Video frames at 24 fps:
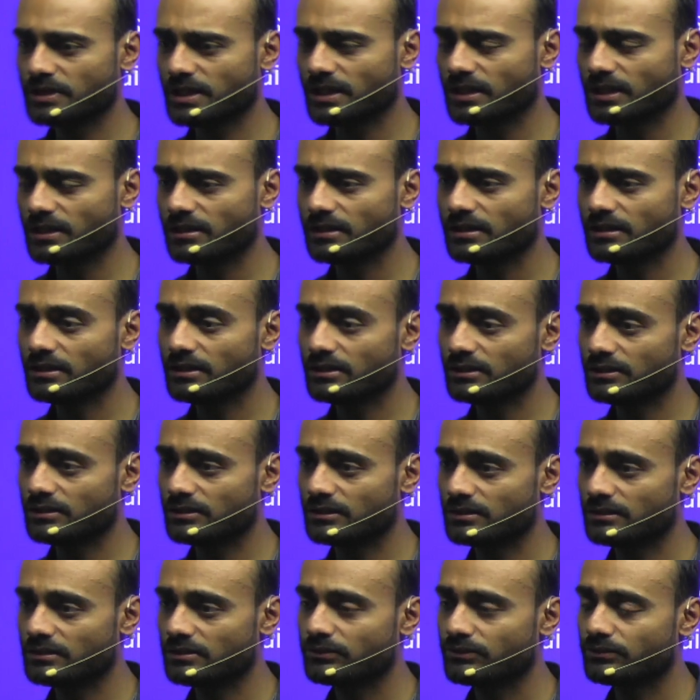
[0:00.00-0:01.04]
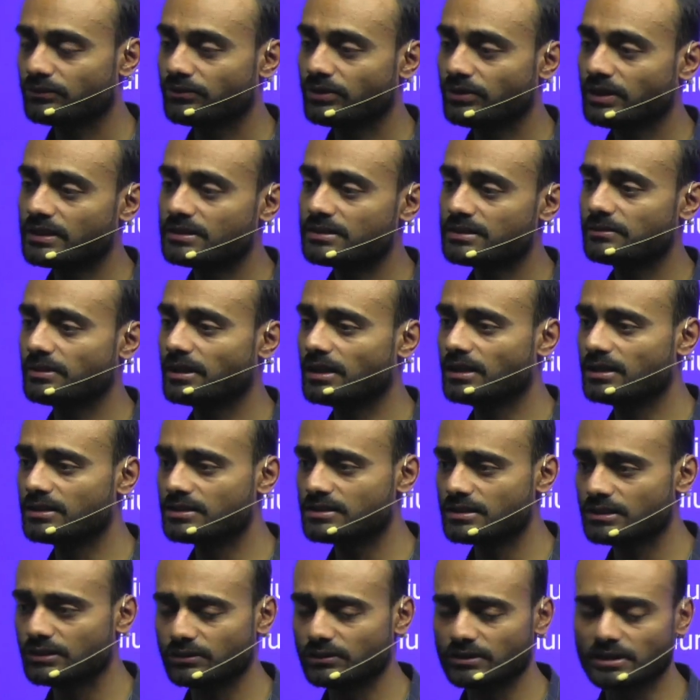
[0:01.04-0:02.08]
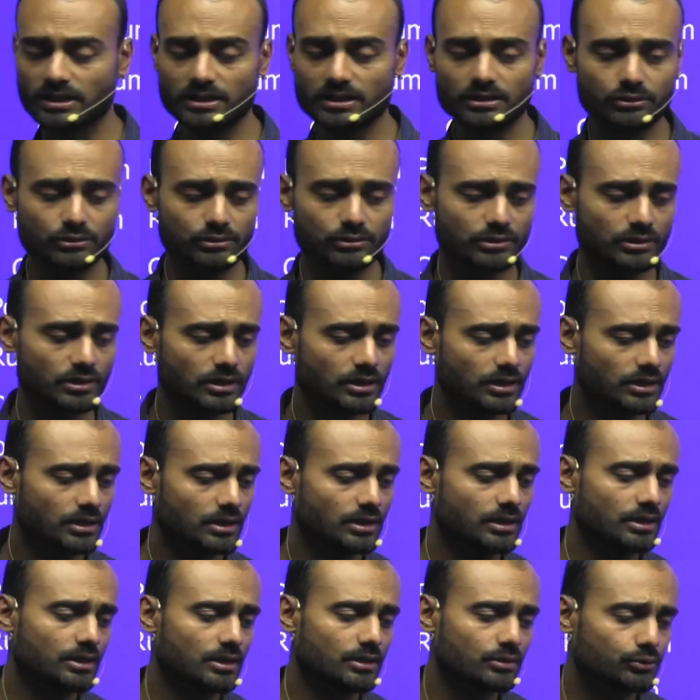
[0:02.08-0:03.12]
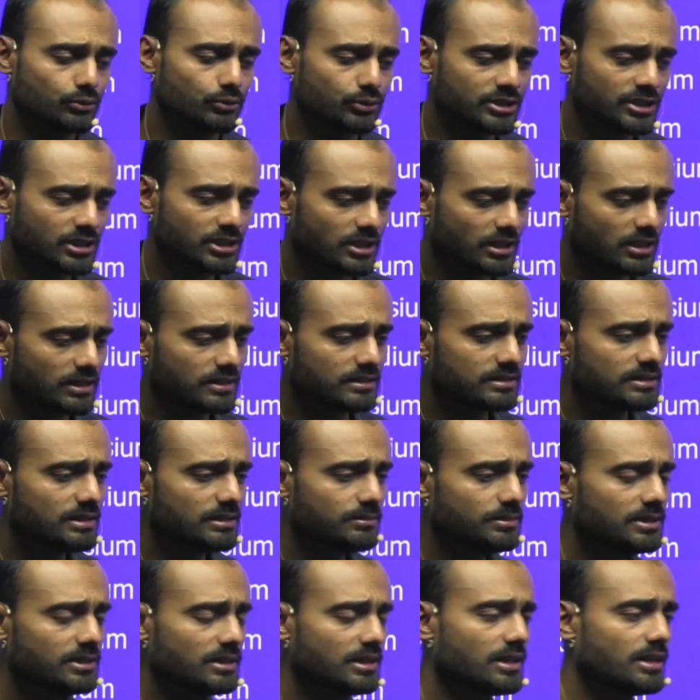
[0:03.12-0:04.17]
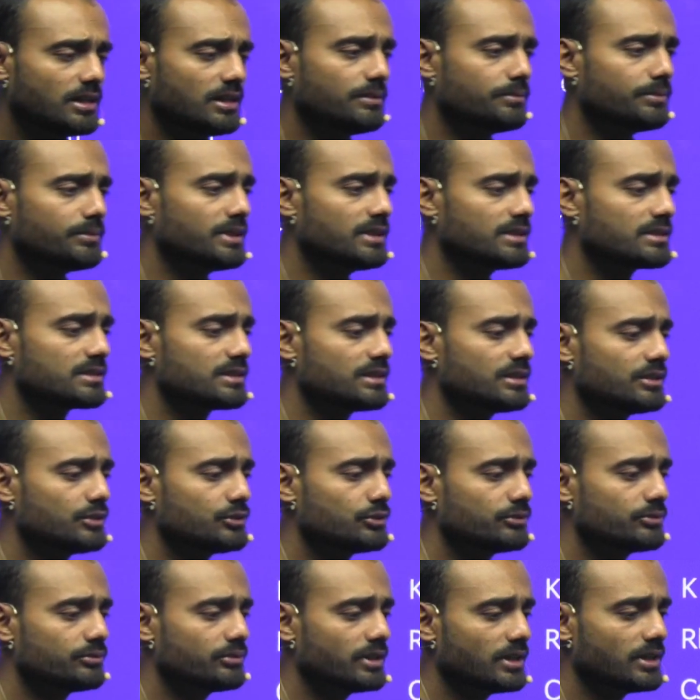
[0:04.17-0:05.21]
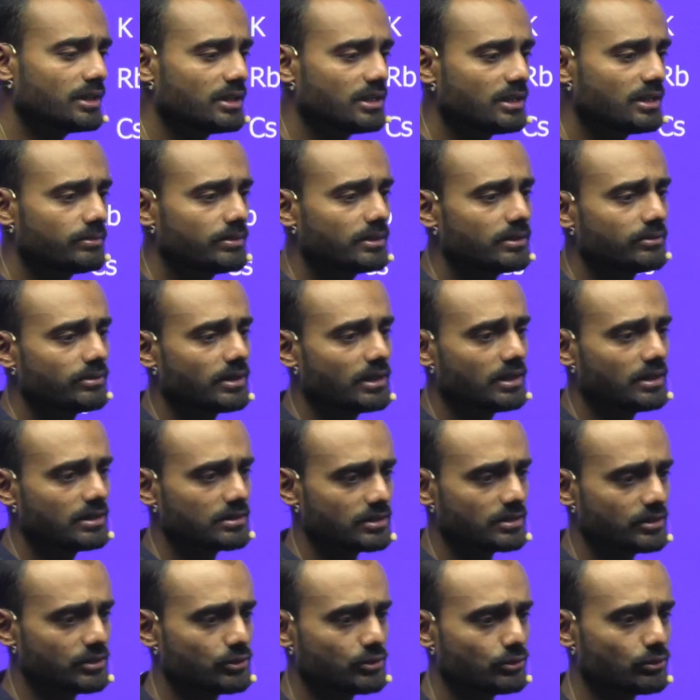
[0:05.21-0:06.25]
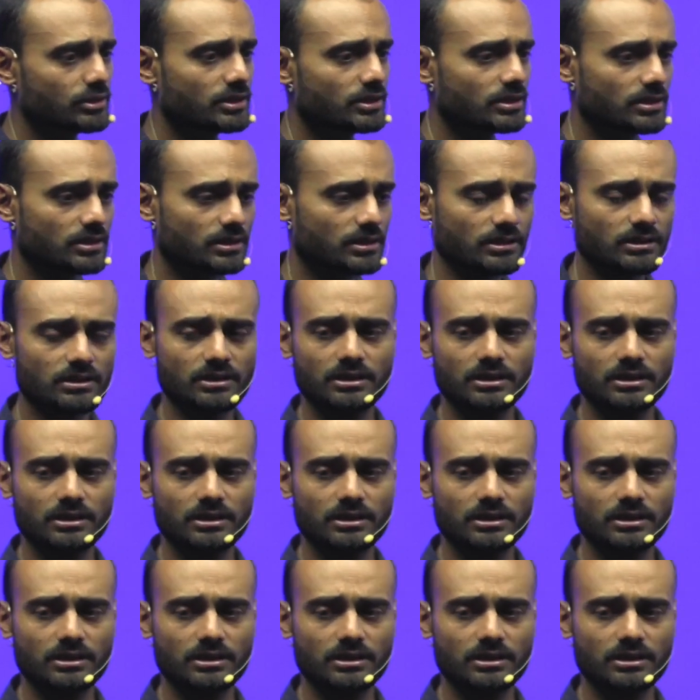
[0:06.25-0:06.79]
है और फिक्स वैलेंसी होता है देखो कुछ ऐसे भी एलिमेंट्स हैं जो वेरिएबल वैलेंसी शो करते हैं